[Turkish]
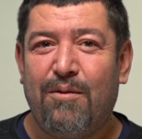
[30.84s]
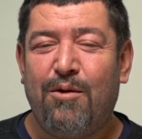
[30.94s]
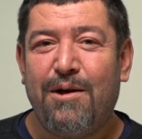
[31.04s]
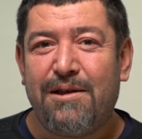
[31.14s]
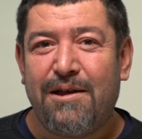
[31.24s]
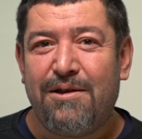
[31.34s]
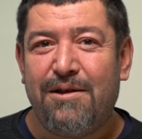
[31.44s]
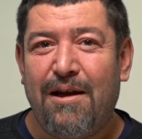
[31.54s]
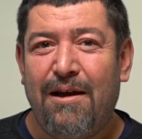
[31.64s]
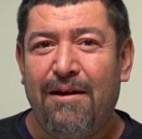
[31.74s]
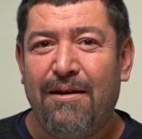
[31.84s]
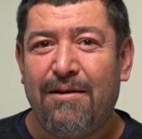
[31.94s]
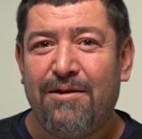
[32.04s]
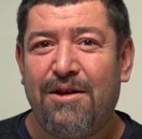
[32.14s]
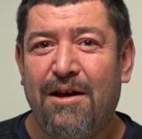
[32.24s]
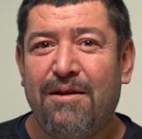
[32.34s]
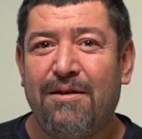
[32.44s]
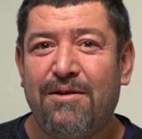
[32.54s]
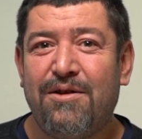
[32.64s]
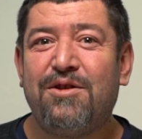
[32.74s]
O eskici lan. Şey,
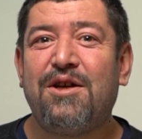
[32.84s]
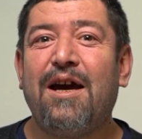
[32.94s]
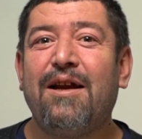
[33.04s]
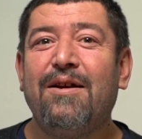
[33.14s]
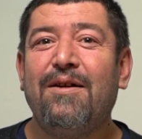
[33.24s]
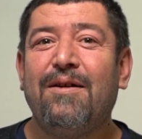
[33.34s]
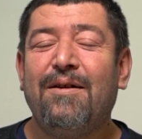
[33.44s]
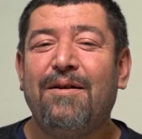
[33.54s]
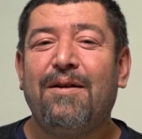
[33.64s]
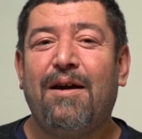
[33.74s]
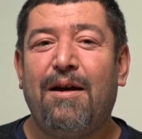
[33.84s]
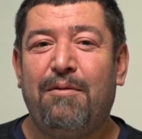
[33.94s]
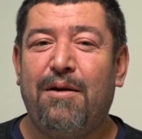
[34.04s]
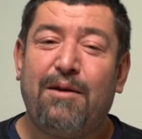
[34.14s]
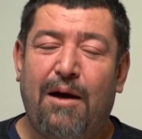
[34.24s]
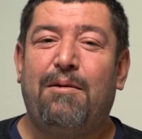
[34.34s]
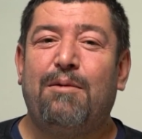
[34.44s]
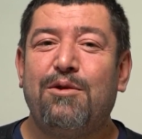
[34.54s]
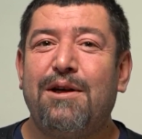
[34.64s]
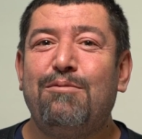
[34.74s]
Onun gibi şey, oldu söylem. E, e,
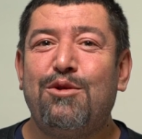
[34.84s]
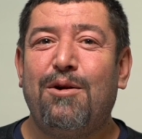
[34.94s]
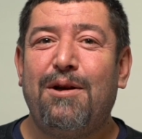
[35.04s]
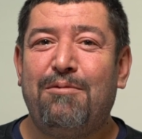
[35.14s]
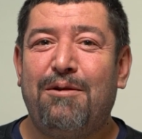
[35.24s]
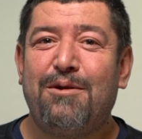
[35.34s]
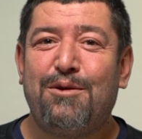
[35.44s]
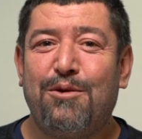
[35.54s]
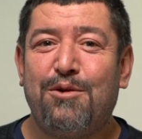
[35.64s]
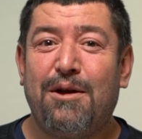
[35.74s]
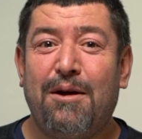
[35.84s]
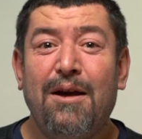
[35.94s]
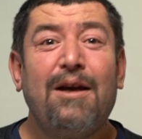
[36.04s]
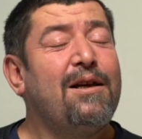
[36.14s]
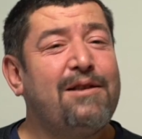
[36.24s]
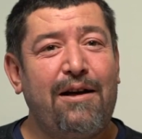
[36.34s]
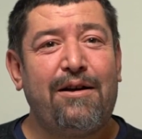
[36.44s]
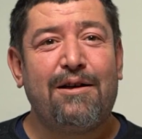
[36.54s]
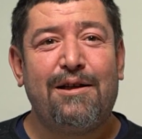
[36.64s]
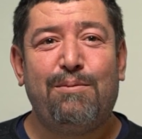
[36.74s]
tamam güzel bir söylem ama sonuçta sen
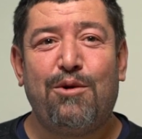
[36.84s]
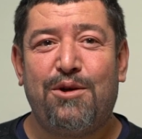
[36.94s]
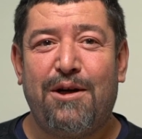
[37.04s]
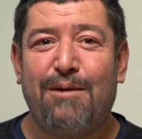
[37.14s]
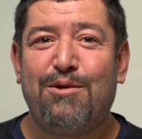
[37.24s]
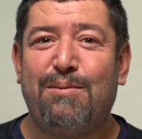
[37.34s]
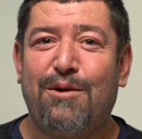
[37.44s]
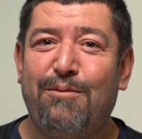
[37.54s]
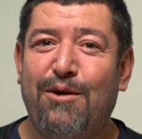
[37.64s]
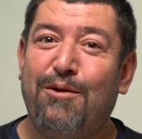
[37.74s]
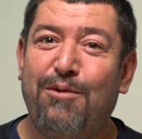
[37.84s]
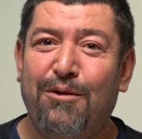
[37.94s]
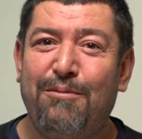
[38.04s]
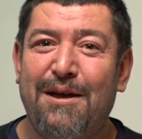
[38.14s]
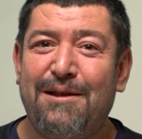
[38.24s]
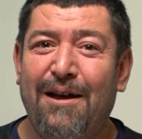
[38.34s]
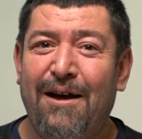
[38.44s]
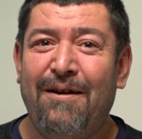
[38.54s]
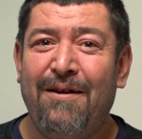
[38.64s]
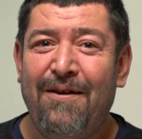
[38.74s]
rakı spor, şarap sporu biliyor muydun
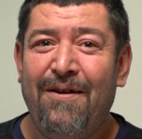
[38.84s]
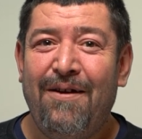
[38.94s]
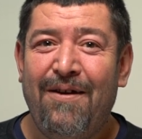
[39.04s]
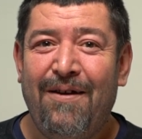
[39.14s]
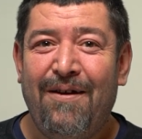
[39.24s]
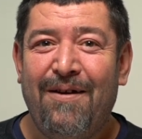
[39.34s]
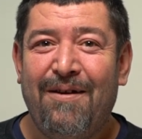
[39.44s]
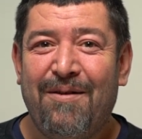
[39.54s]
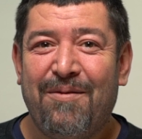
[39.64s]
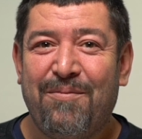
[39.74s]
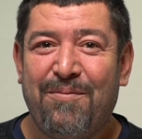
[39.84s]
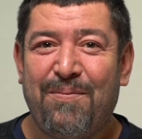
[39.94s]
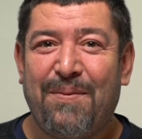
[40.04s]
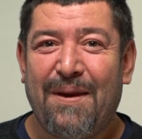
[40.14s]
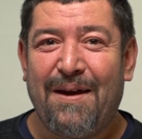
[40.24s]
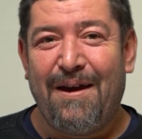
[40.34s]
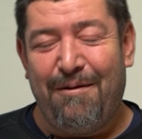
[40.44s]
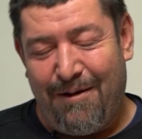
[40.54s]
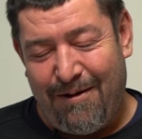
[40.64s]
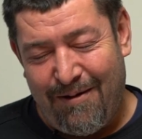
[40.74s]
mesela? Ee, yani bilmiyordum öyle.
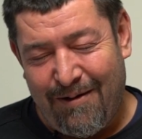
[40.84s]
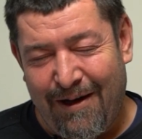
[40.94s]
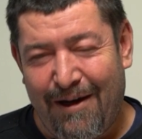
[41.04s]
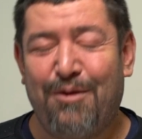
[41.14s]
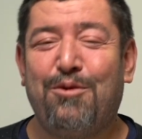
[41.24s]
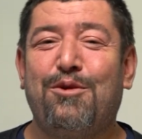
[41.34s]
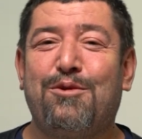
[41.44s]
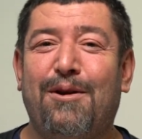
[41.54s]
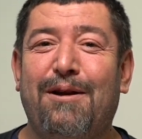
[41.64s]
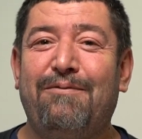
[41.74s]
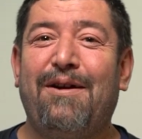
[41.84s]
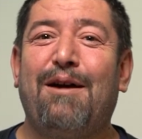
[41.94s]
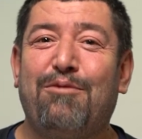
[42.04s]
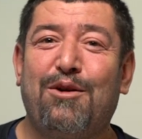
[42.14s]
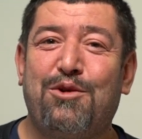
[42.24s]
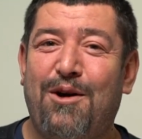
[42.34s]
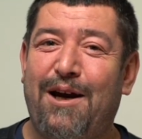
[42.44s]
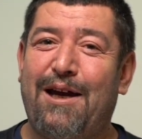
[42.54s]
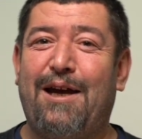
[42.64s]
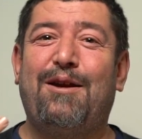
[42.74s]
Evet. E, dürüst olalım. Veyahut da şu
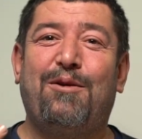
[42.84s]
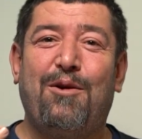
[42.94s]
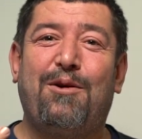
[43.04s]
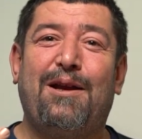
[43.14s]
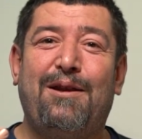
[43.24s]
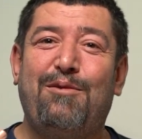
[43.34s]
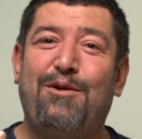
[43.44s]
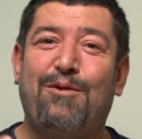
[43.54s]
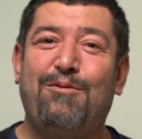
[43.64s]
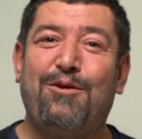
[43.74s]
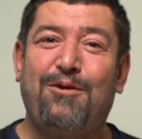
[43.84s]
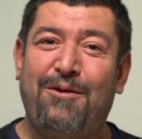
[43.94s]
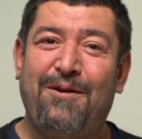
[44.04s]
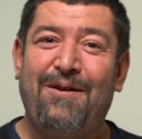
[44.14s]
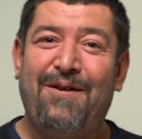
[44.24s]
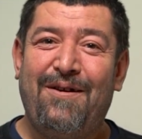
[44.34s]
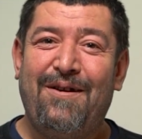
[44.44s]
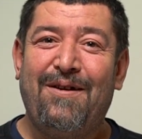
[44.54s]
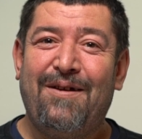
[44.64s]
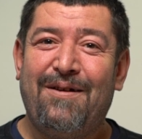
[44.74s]
hareketin kökenini biliyor muydun? Evet,
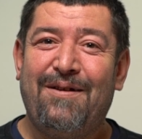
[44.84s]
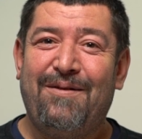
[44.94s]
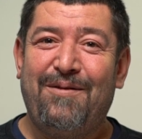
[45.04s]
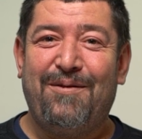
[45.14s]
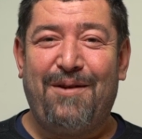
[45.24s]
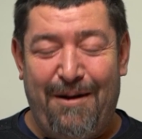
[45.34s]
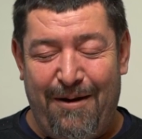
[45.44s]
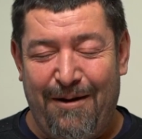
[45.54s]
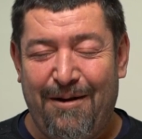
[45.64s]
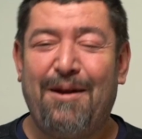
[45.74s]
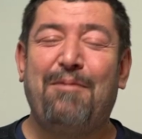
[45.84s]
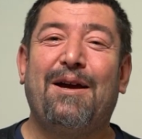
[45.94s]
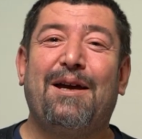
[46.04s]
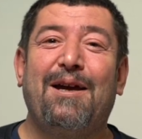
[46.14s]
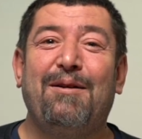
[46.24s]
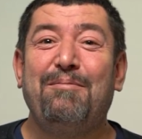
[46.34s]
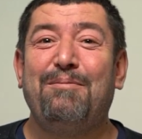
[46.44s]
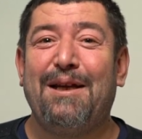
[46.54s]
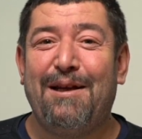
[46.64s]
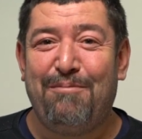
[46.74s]
bilmiyordum. E, Onu da bilmiyordum. Demek ki
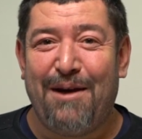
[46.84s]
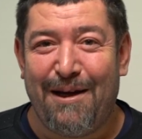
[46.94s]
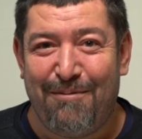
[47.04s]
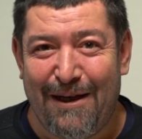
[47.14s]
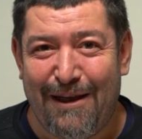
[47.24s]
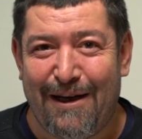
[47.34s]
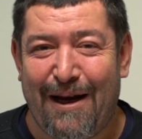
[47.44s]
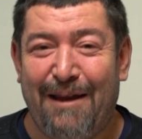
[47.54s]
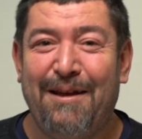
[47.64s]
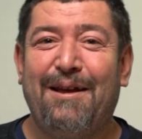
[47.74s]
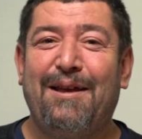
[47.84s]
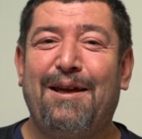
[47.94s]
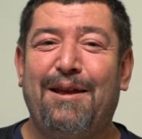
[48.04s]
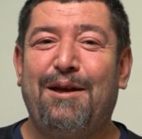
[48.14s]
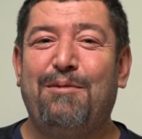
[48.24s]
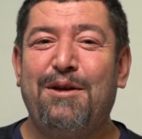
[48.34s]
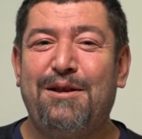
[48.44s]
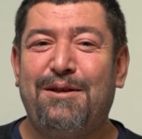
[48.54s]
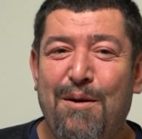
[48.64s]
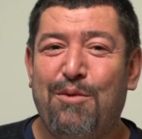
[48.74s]
bilinmeyeni bildiren
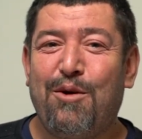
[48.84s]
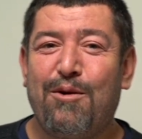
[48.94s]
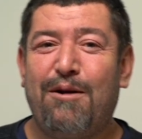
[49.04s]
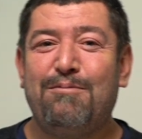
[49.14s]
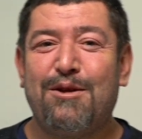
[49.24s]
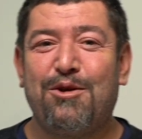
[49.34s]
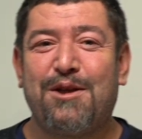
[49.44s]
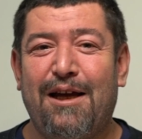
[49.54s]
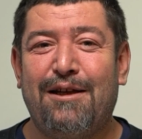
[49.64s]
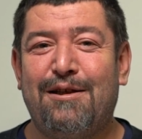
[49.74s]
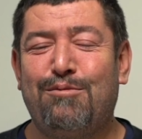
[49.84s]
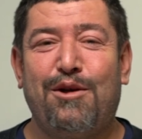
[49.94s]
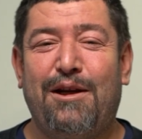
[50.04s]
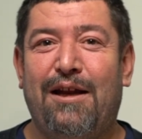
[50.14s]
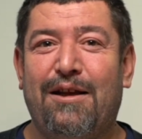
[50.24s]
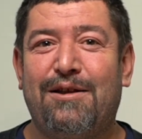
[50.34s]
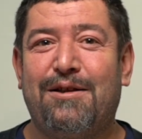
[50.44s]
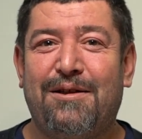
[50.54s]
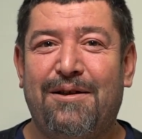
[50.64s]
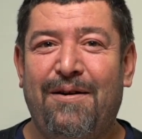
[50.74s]
dediğimiz programımıza hoş geldiniz. Bugün ne
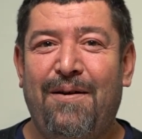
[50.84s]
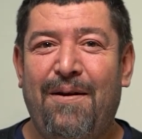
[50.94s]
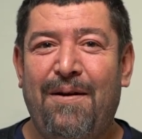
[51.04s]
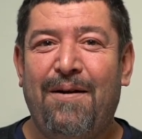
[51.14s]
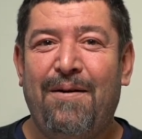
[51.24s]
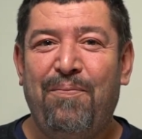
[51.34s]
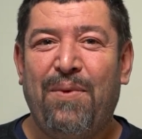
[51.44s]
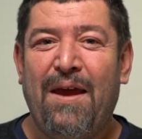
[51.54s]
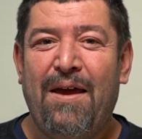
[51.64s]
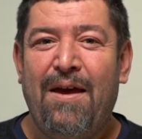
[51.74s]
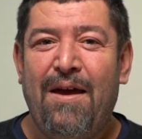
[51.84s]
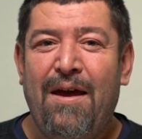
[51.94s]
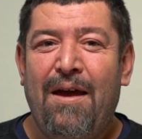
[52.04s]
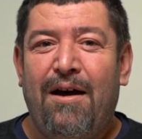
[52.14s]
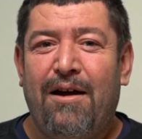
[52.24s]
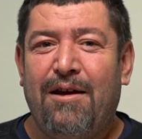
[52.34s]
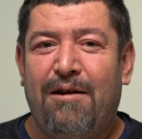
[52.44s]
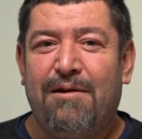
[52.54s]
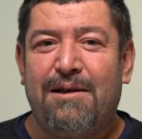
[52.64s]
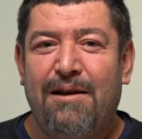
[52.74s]
anlatacağız? Bilmiyorum hocam ne anlatalım? At
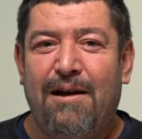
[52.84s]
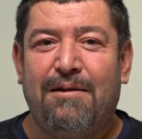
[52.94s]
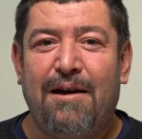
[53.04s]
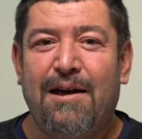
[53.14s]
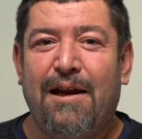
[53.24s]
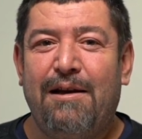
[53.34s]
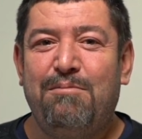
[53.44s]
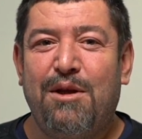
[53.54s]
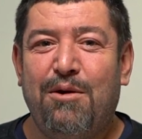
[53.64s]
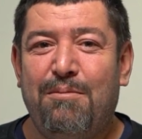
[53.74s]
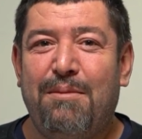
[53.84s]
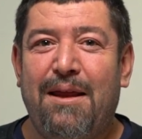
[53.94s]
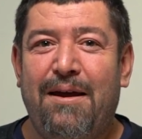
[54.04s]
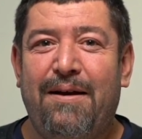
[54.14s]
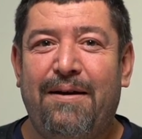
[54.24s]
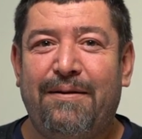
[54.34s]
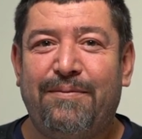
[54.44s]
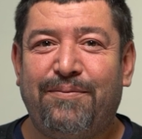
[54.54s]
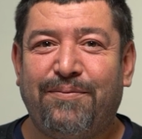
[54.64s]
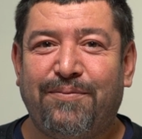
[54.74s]
avrat silahtan girelim mi diyorum ben. At
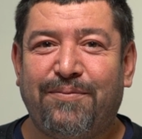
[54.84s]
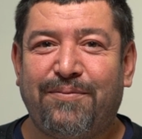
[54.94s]
avrat